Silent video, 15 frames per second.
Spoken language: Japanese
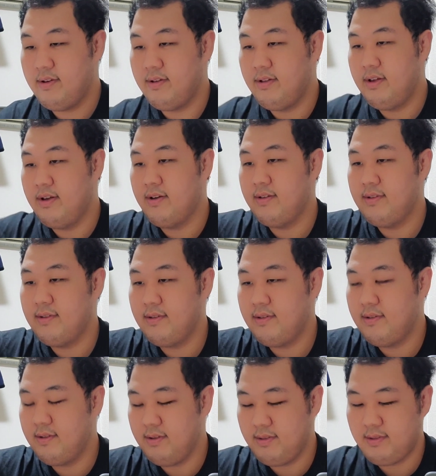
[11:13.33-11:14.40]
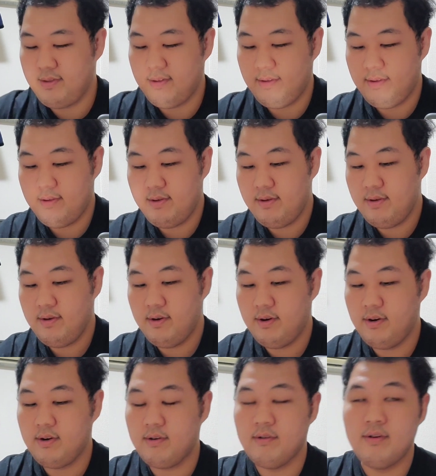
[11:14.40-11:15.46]
ゼルネアス。
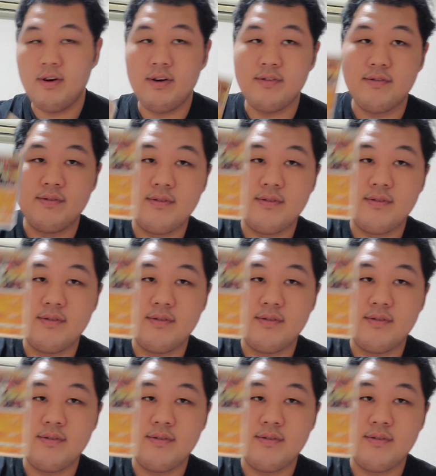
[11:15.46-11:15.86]
あ、グラー